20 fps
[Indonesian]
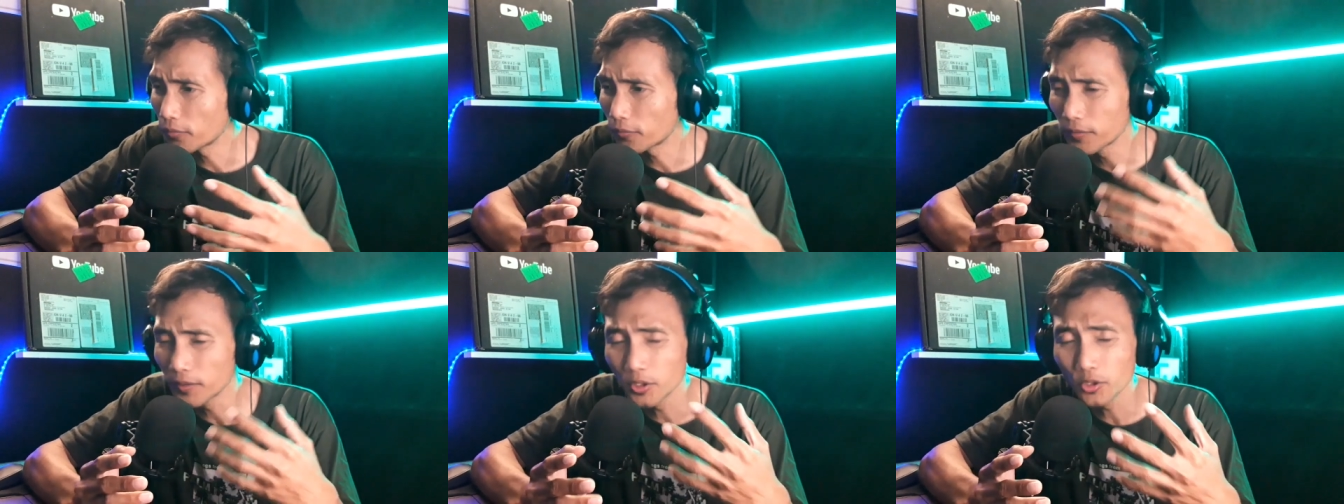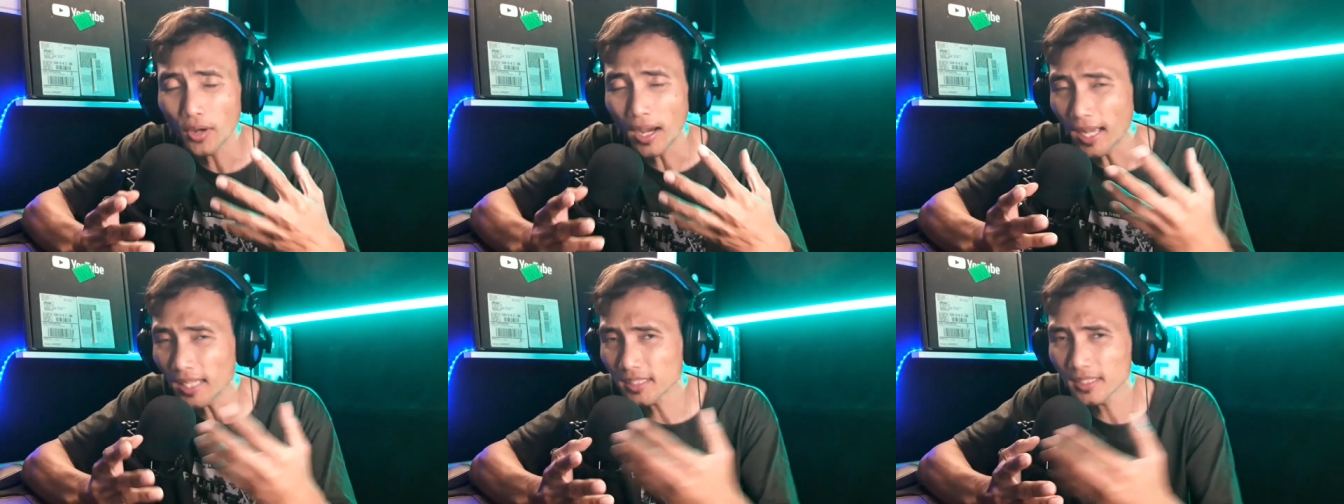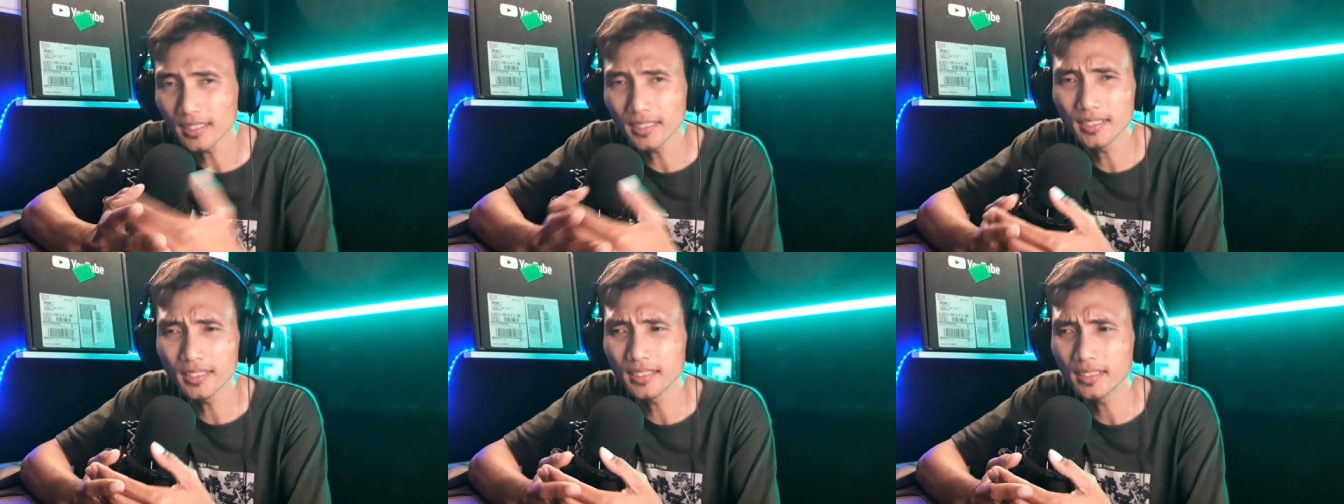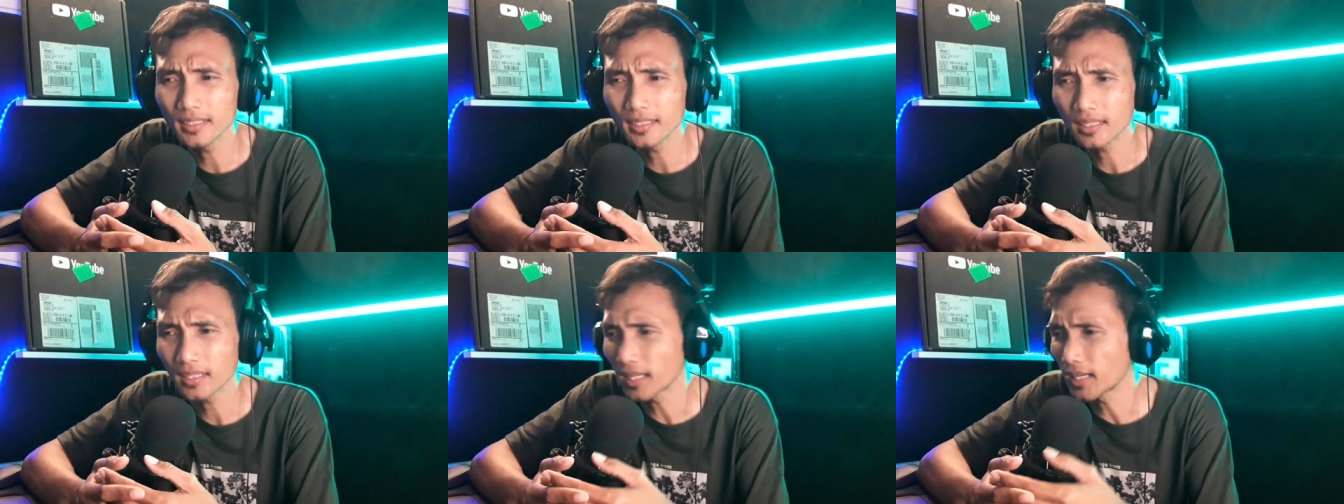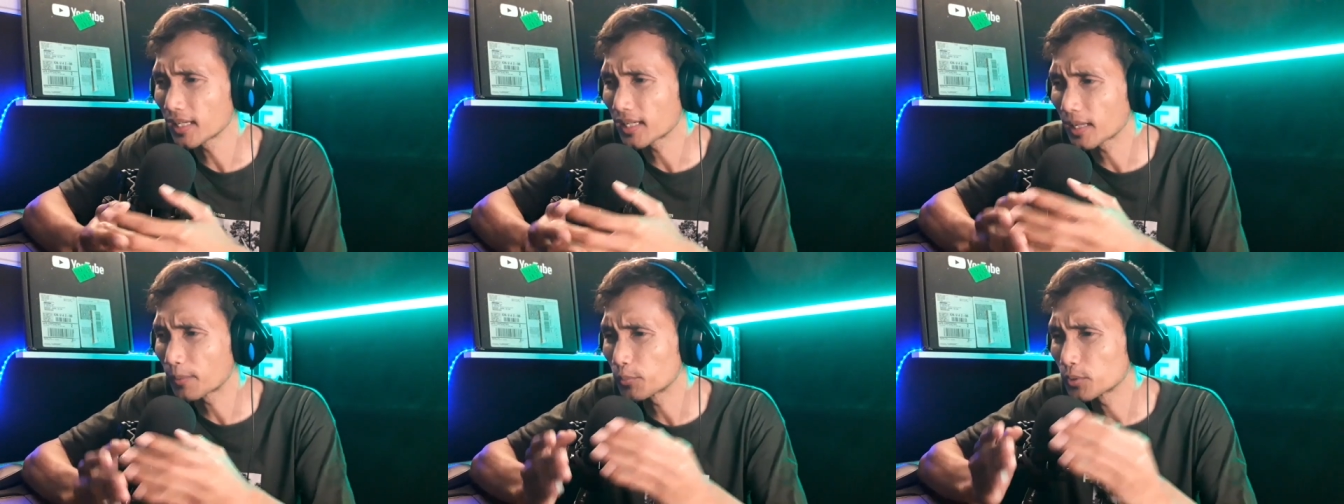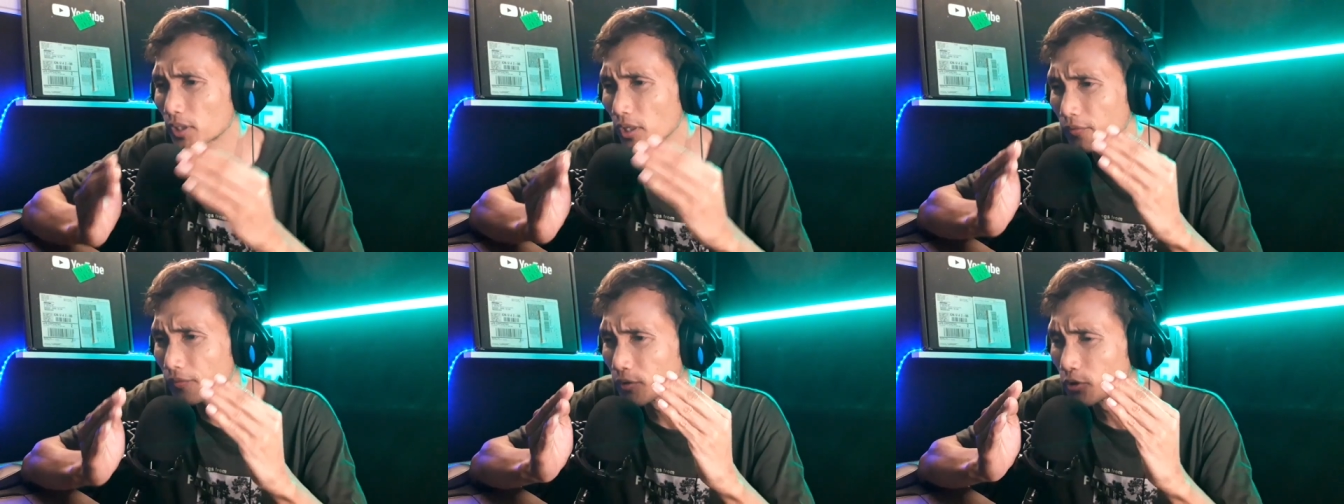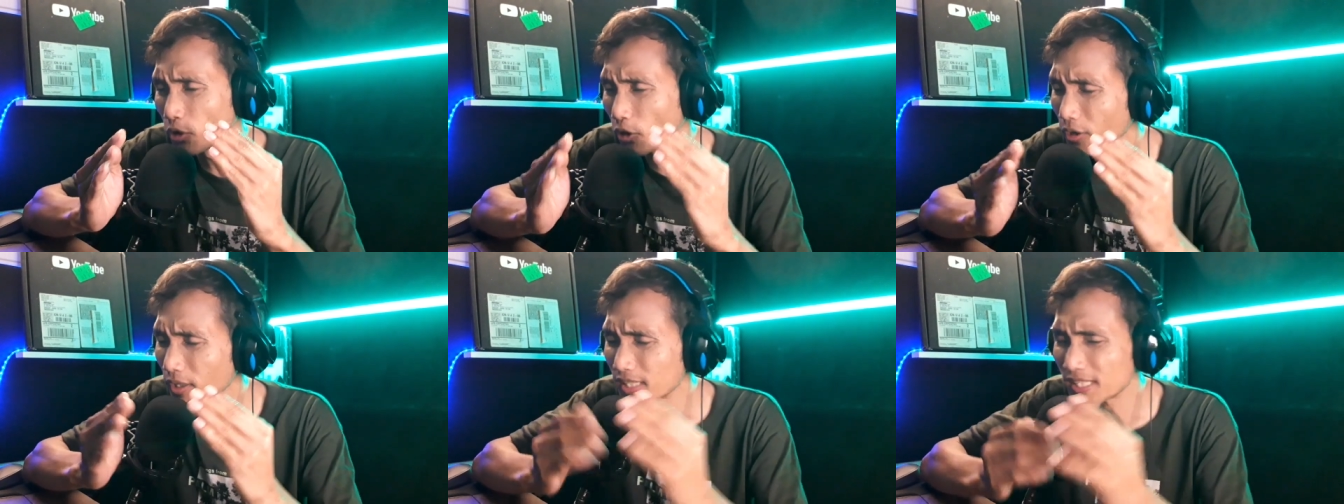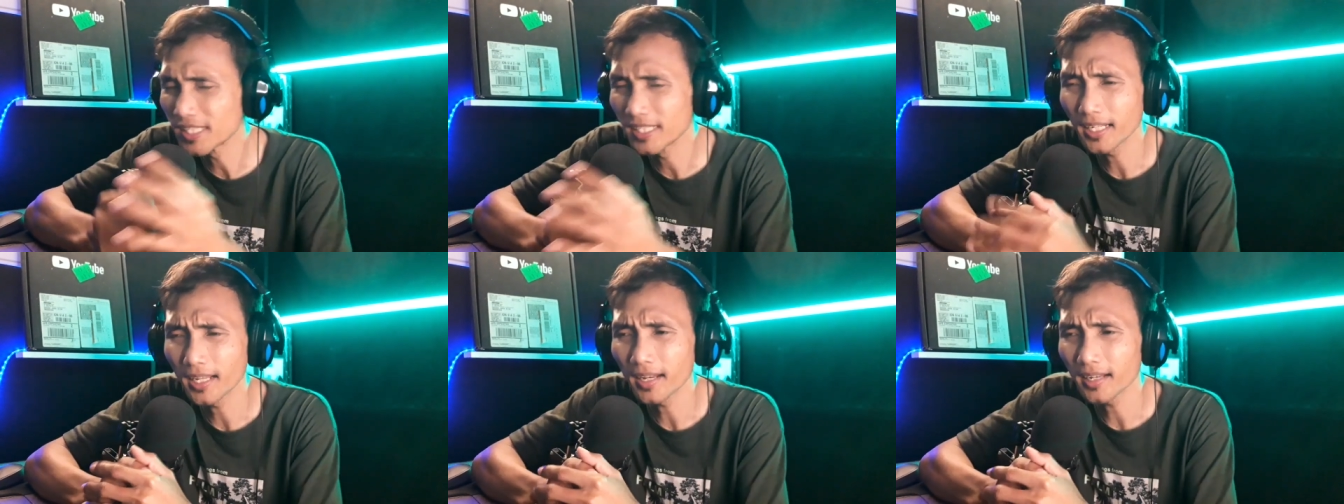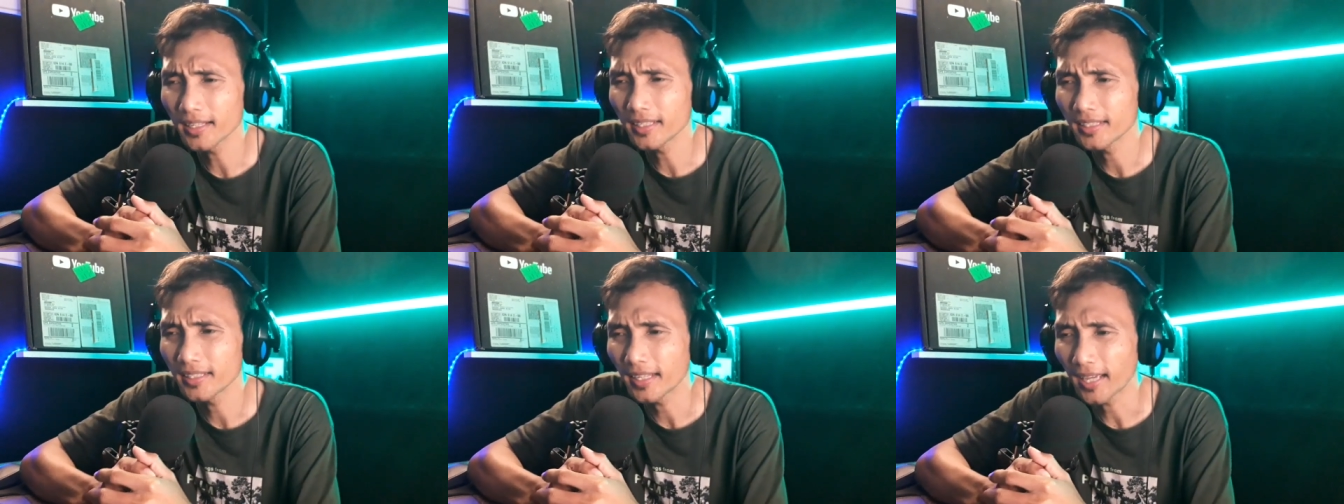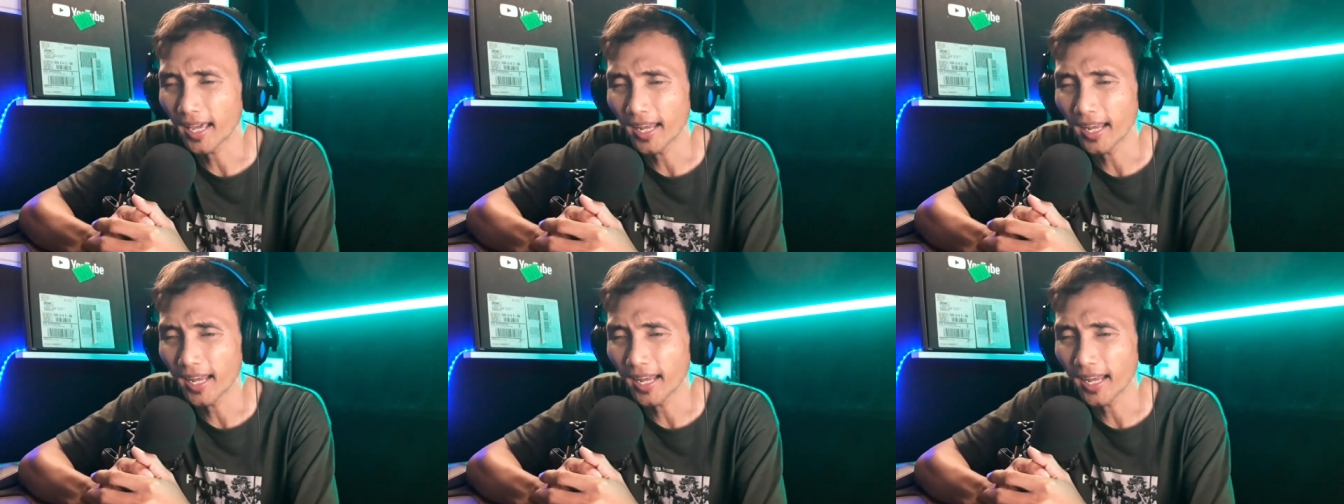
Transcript: video asli nih, kalian nggak punya video original nih,